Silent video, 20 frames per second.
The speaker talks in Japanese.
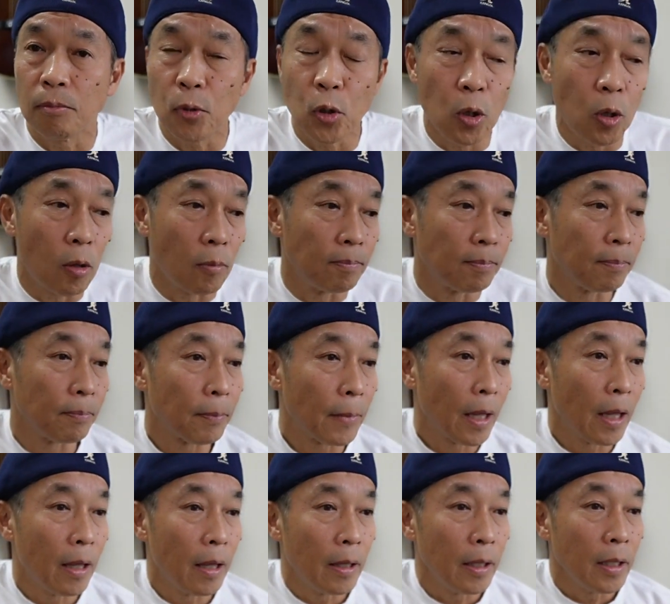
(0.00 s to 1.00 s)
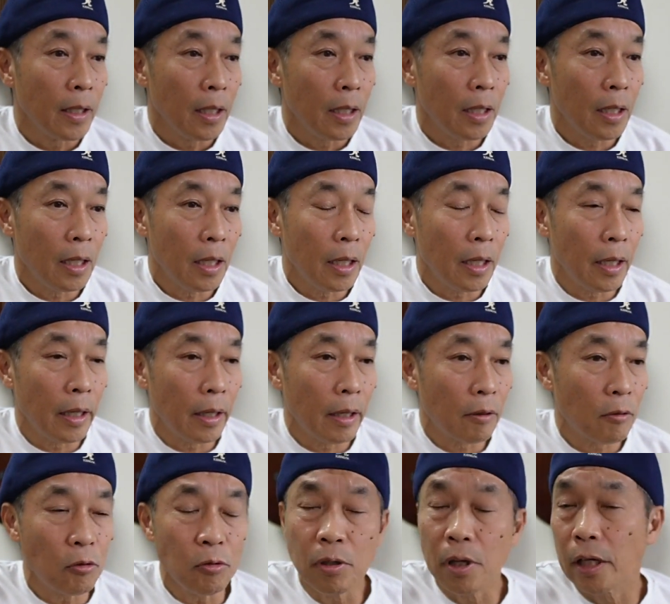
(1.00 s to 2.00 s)
も、
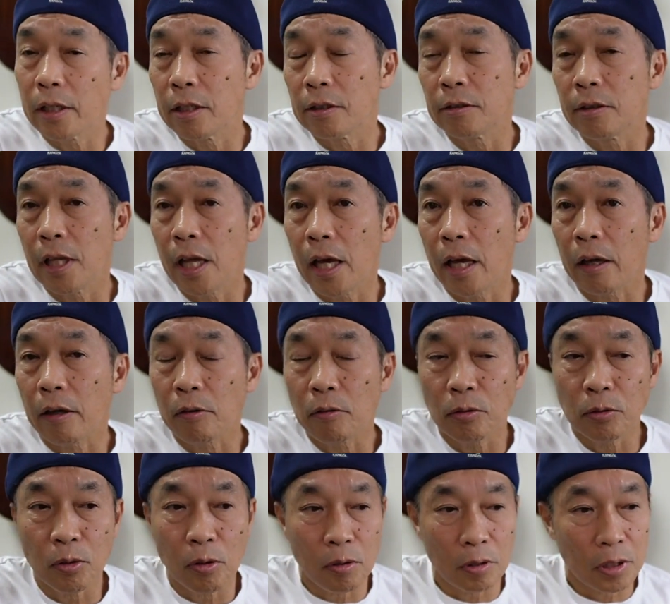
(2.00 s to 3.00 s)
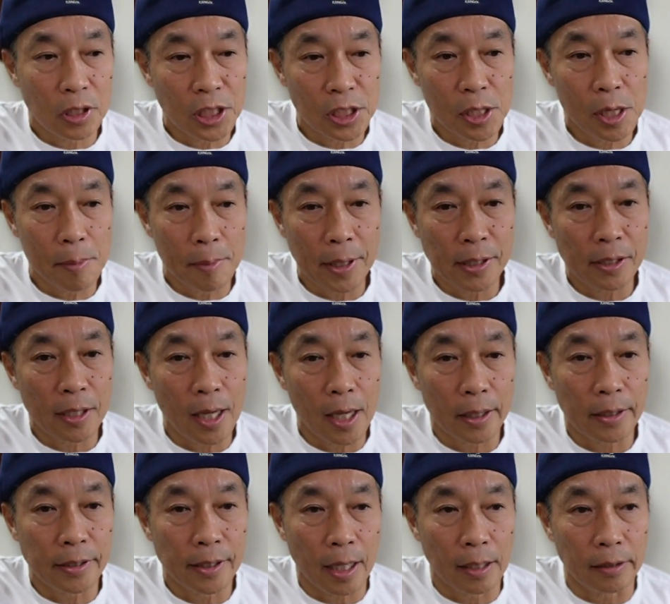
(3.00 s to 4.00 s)
今回はですね、この岸辺正
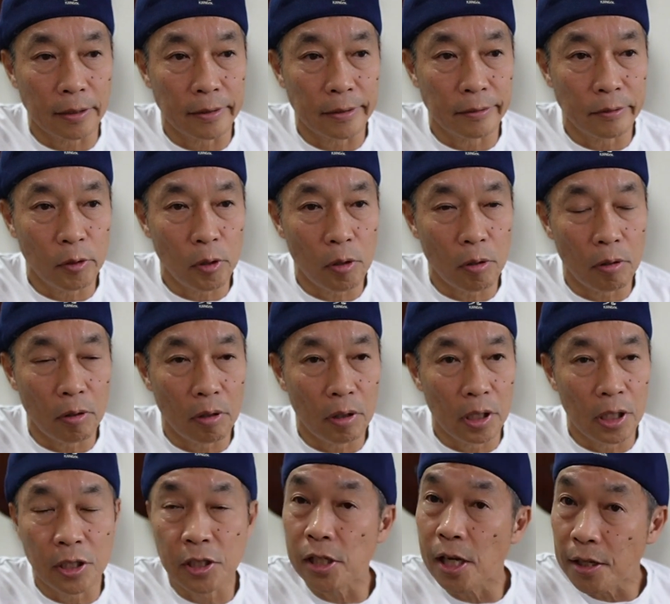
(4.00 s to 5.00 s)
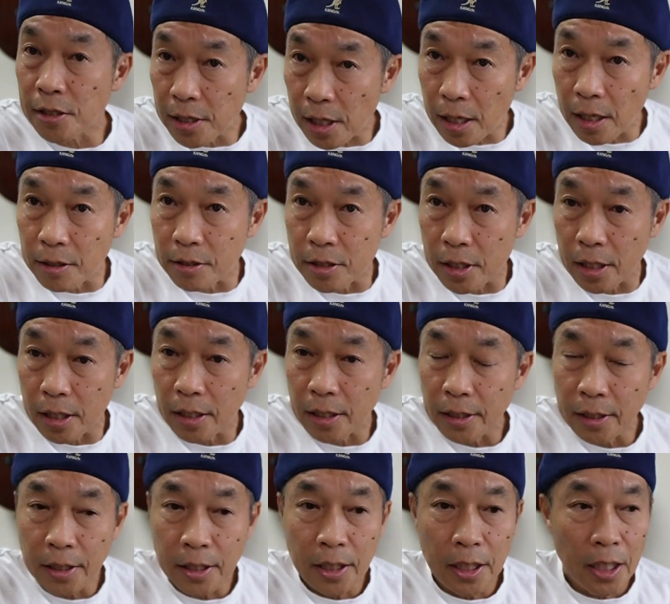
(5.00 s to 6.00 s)
明さんの1年チャレンジ、
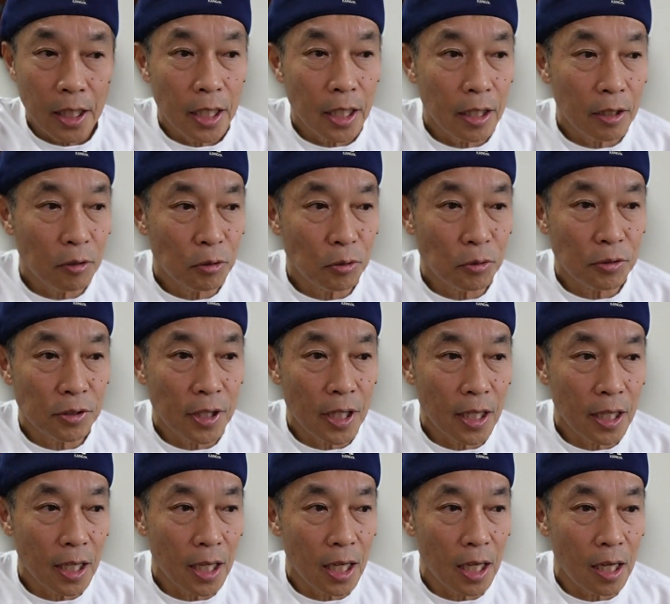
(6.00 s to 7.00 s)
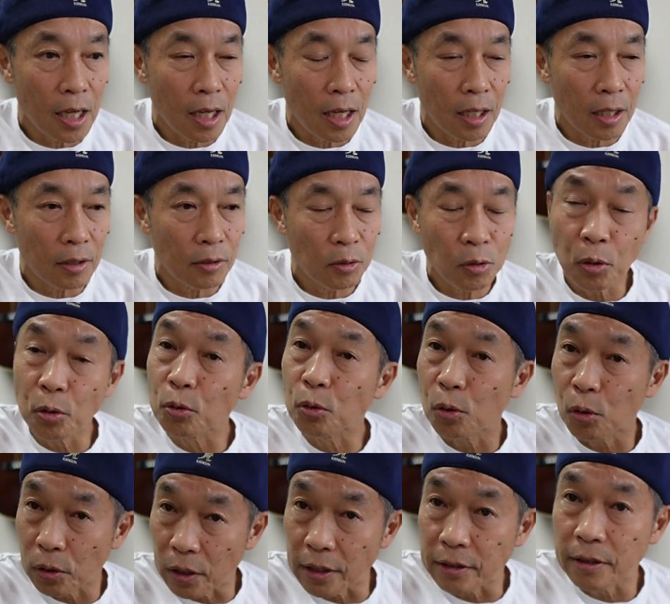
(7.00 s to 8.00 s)
この成果
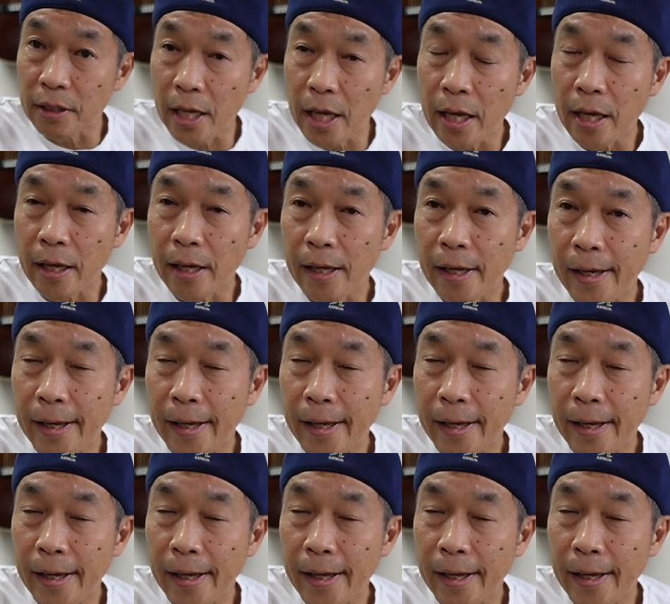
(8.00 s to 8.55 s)
等々ですね、